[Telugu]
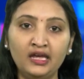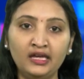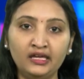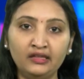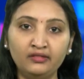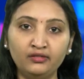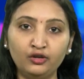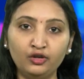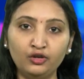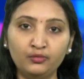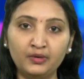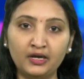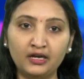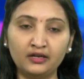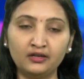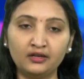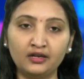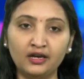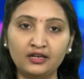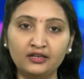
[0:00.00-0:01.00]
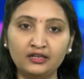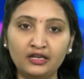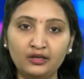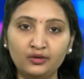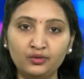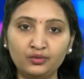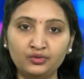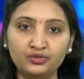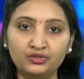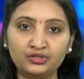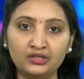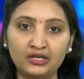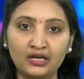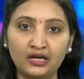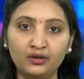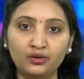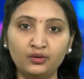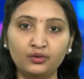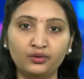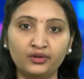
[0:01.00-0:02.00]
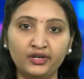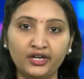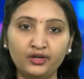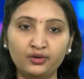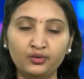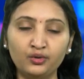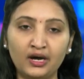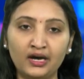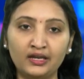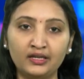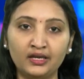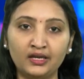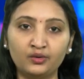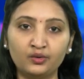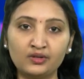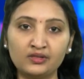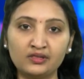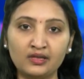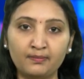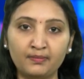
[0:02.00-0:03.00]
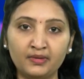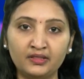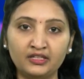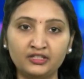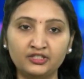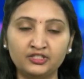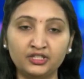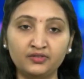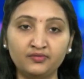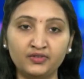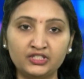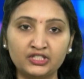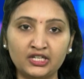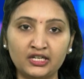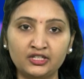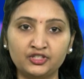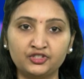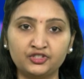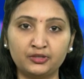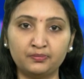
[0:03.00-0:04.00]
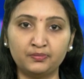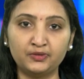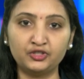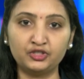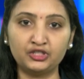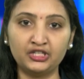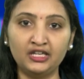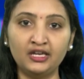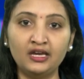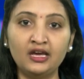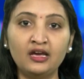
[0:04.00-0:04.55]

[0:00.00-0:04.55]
ఇందులో భాగంగా నెల్లూరు జిల్లాలో రెండు ఆలయాలకు సంబంధించి విచారణ జరిపించి